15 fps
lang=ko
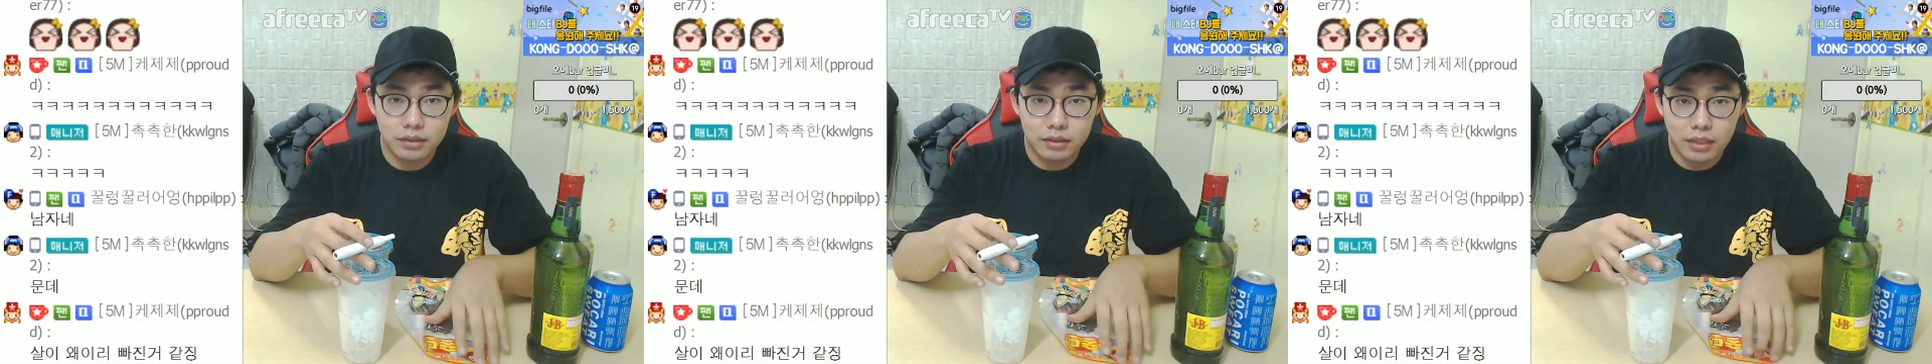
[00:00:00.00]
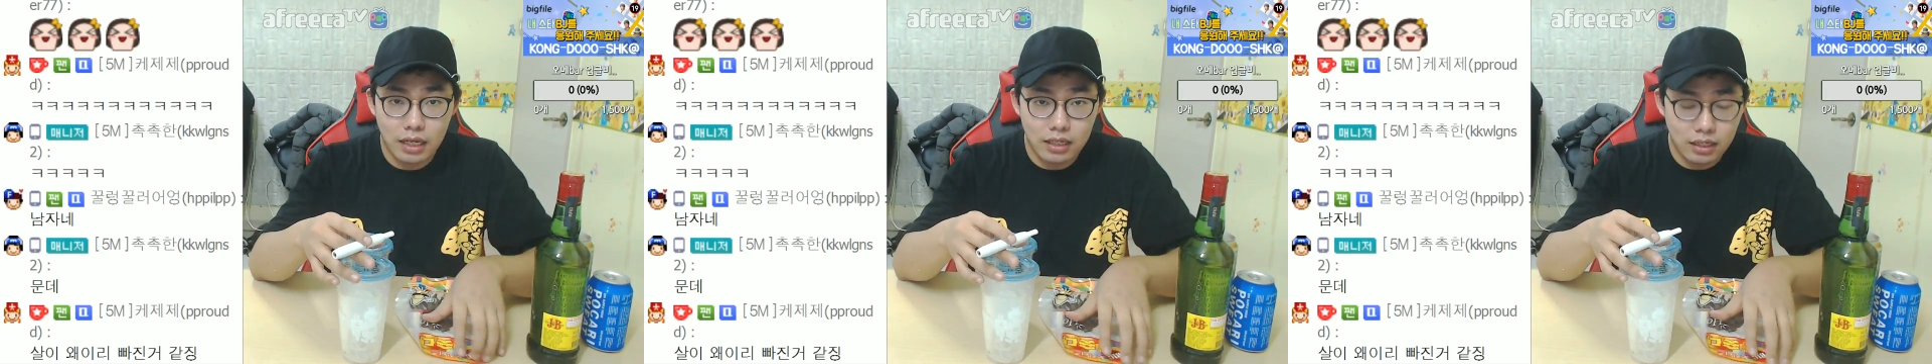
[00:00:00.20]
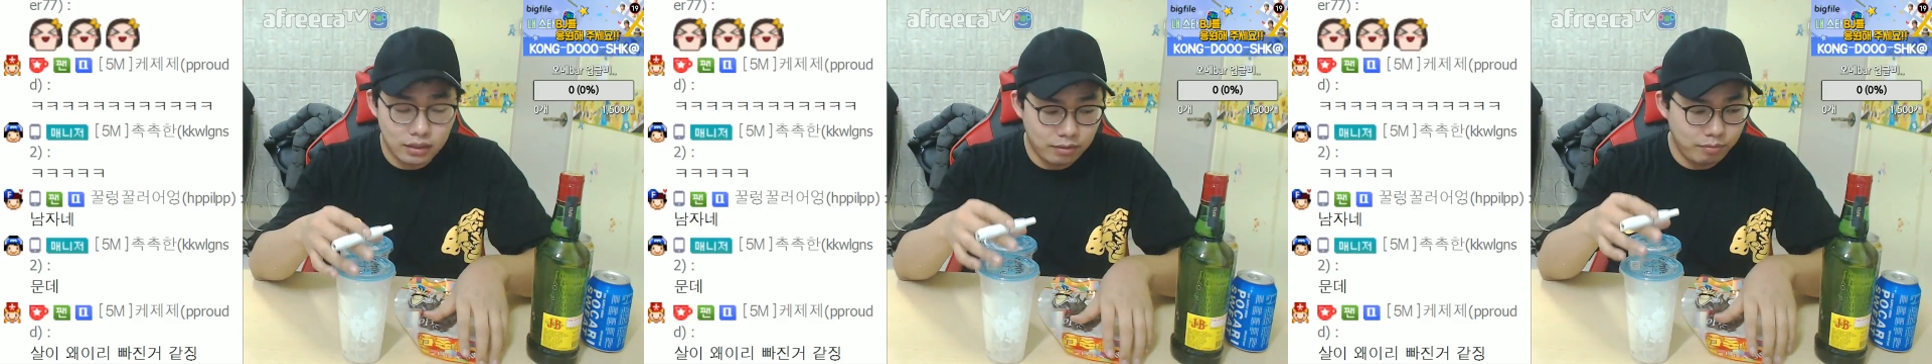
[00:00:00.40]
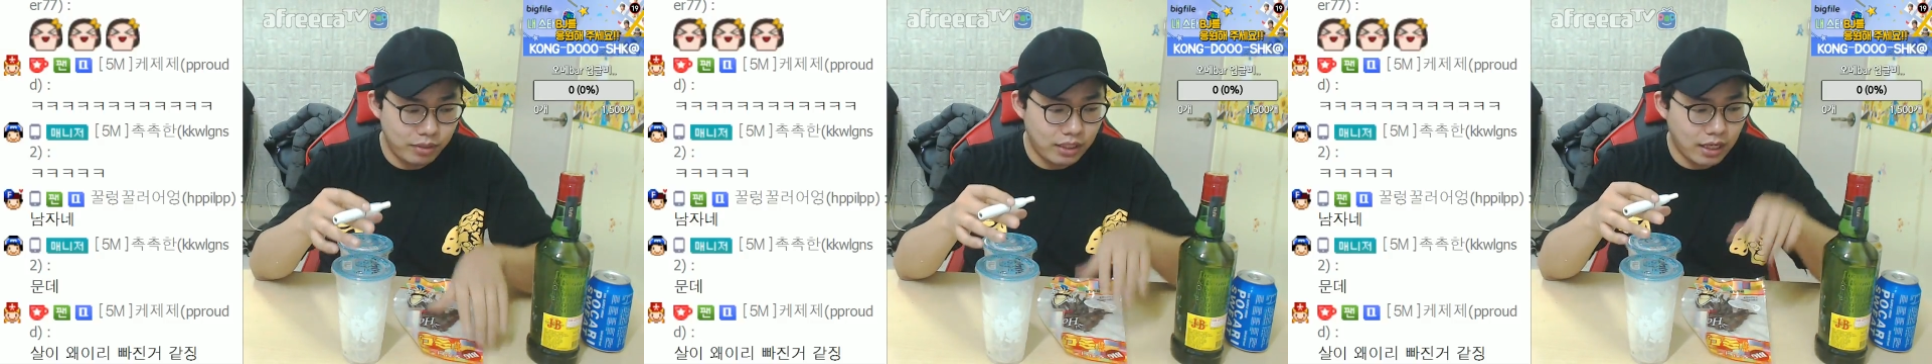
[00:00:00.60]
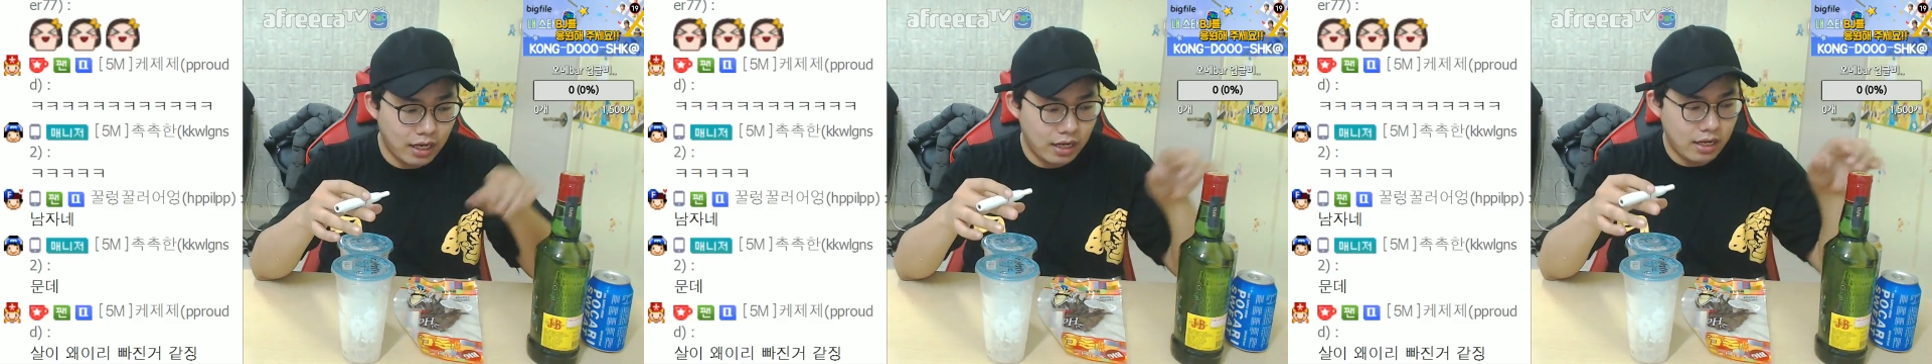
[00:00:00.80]

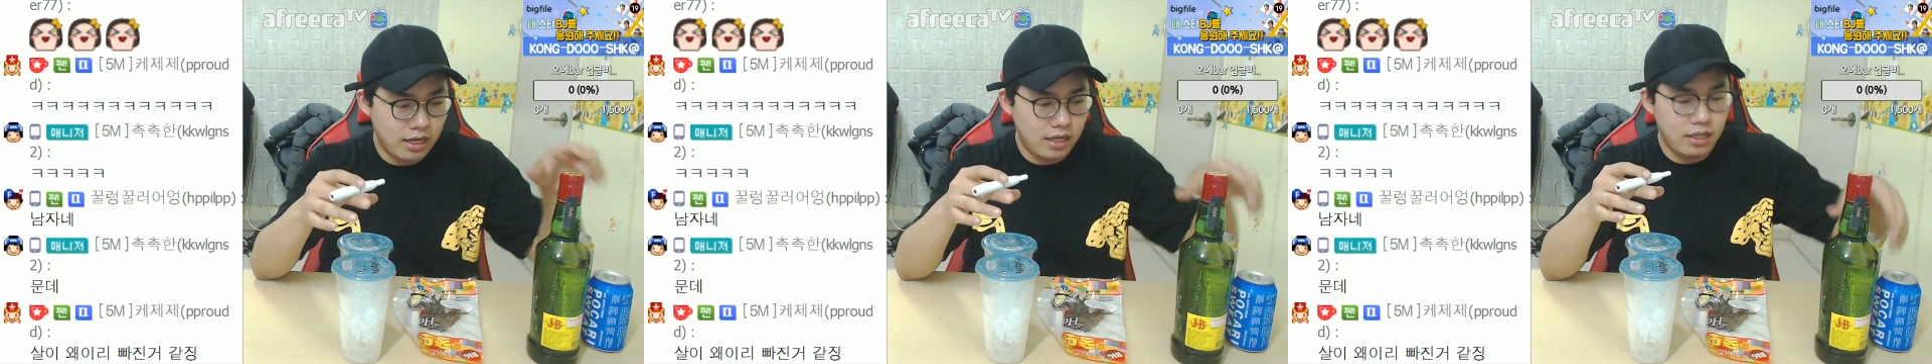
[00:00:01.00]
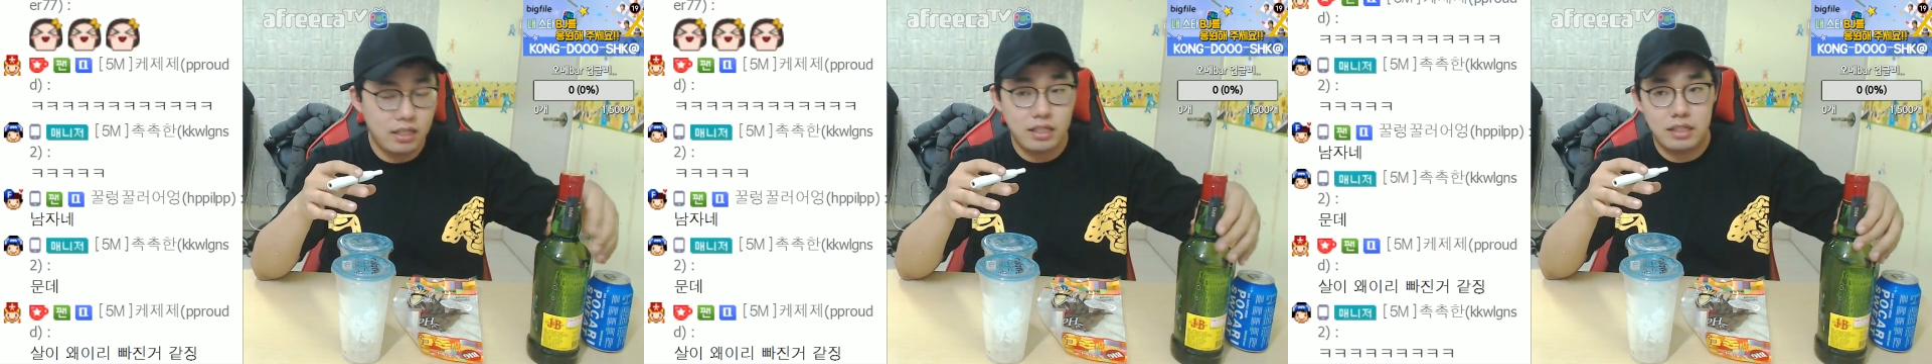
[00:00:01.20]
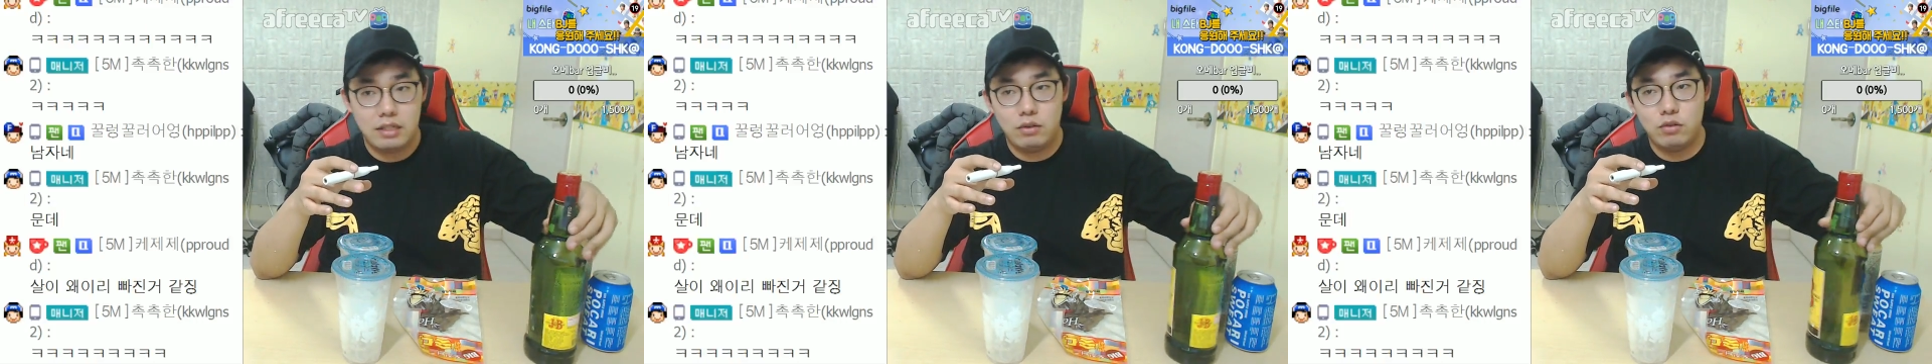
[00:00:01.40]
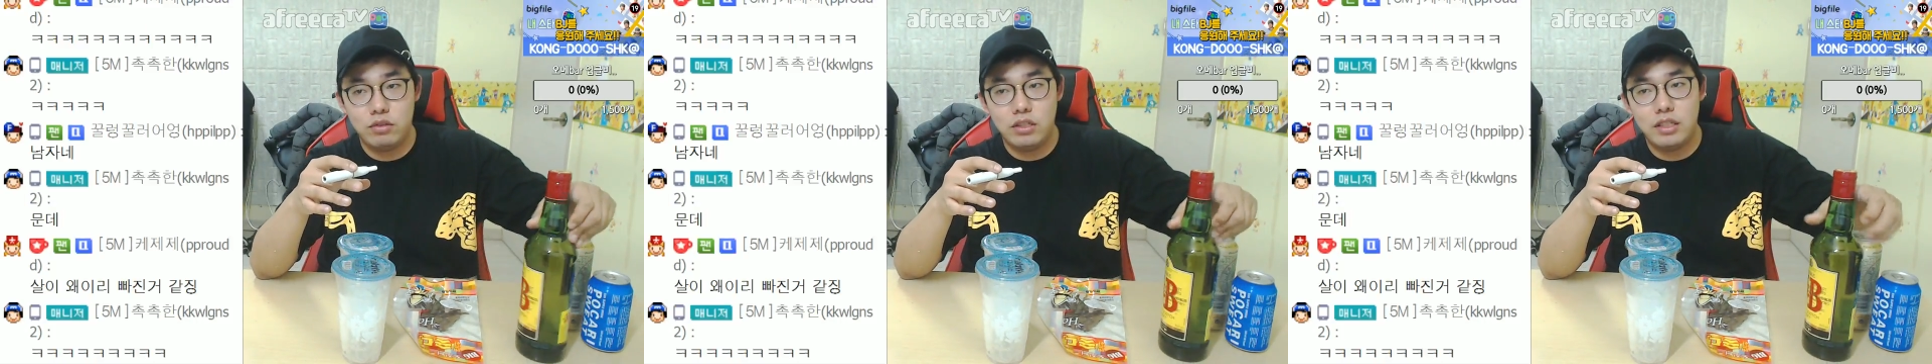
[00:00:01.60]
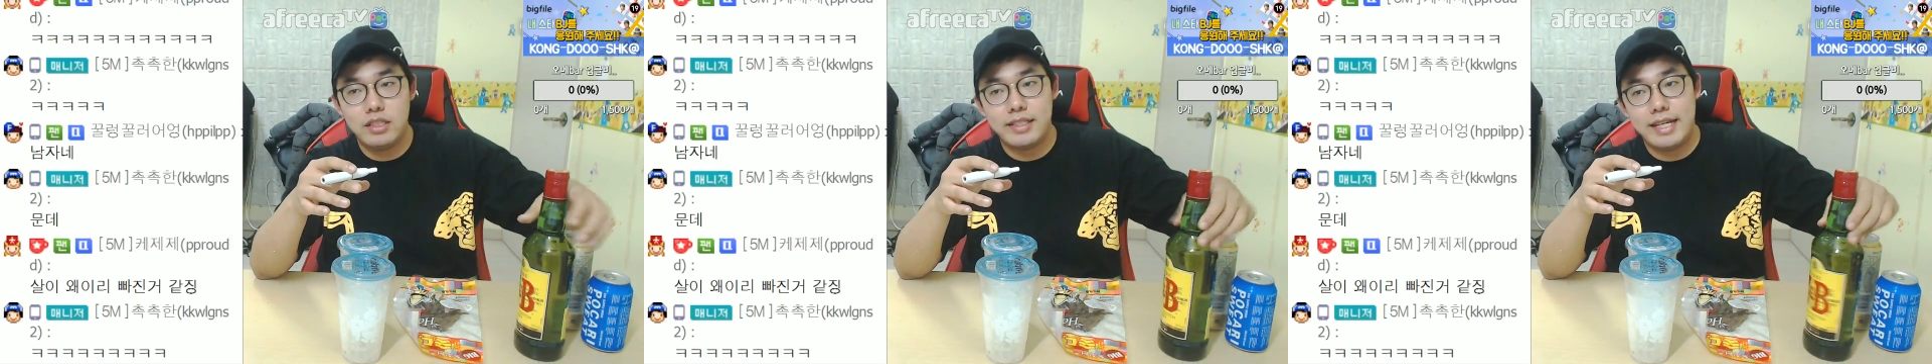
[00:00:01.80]
다이렉트입니다.
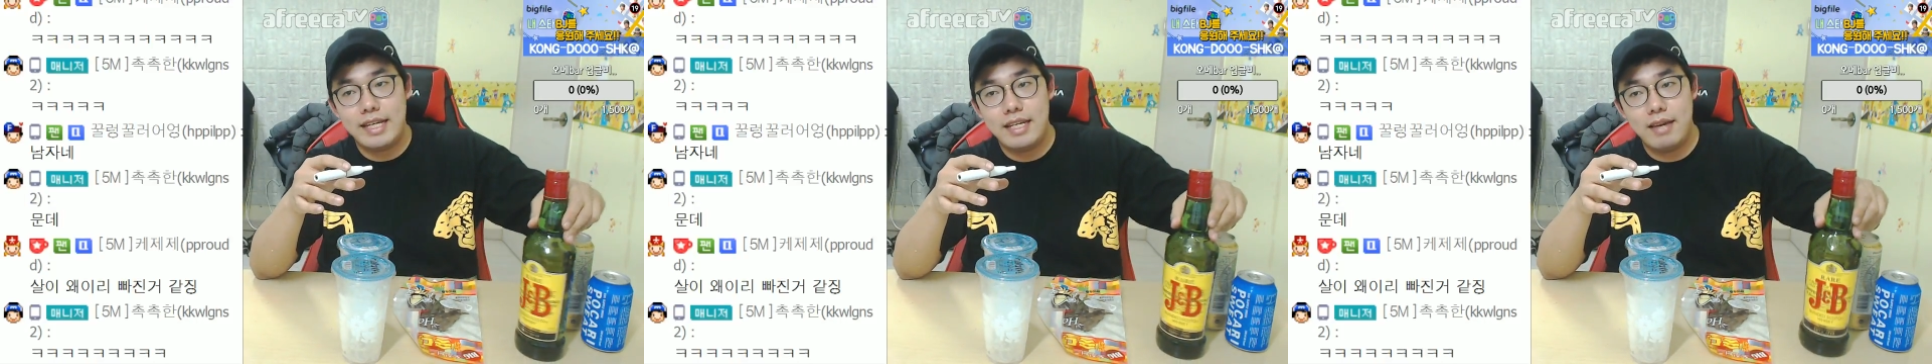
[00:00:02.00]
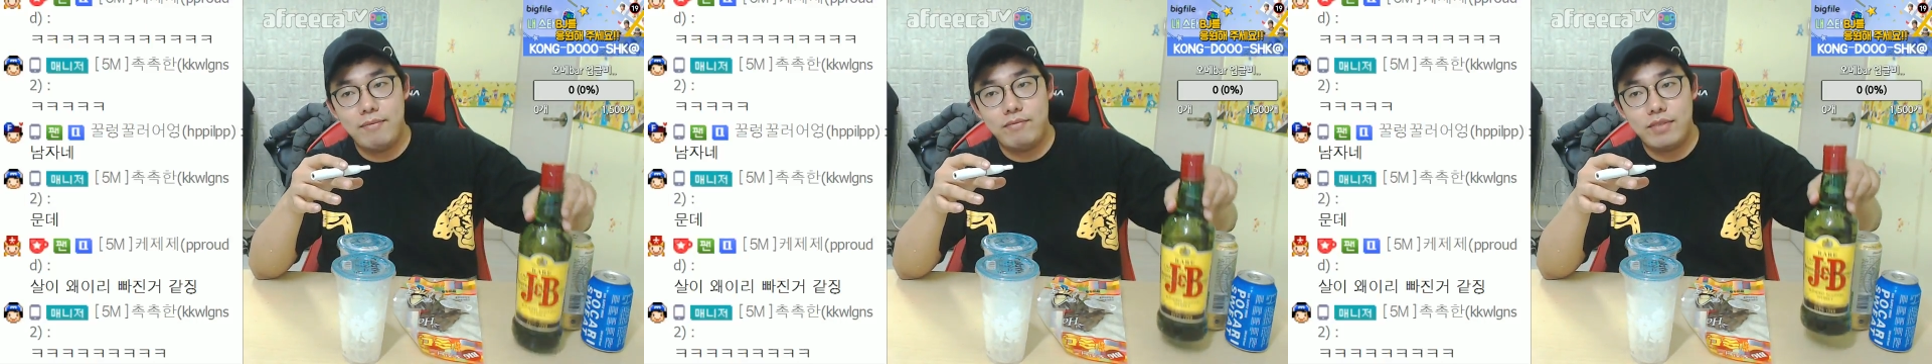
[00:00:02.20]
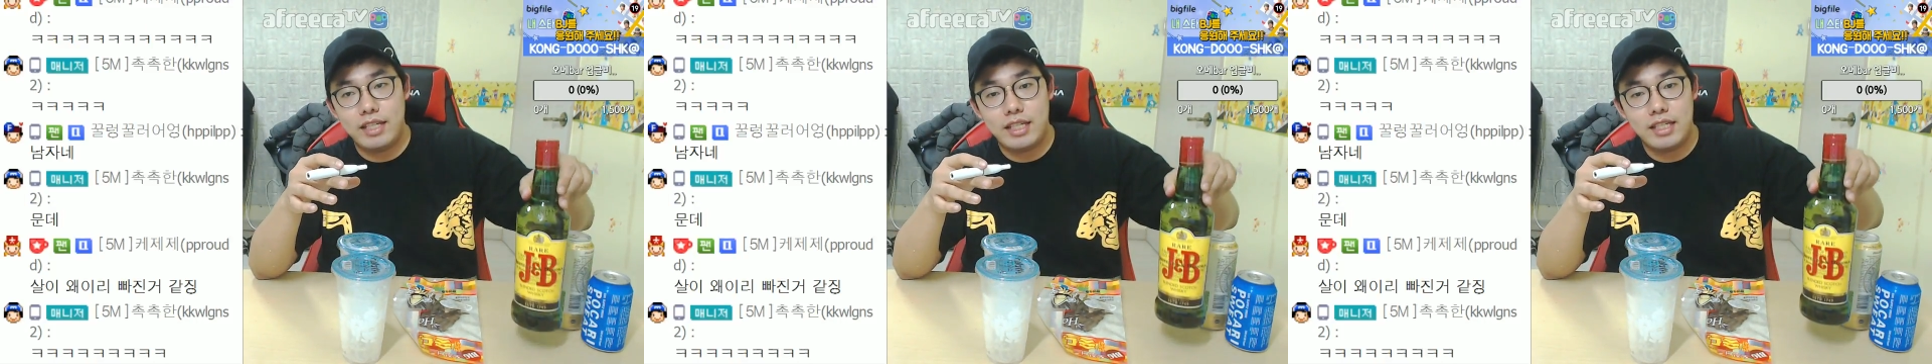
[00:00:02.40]
오늘은 JMB.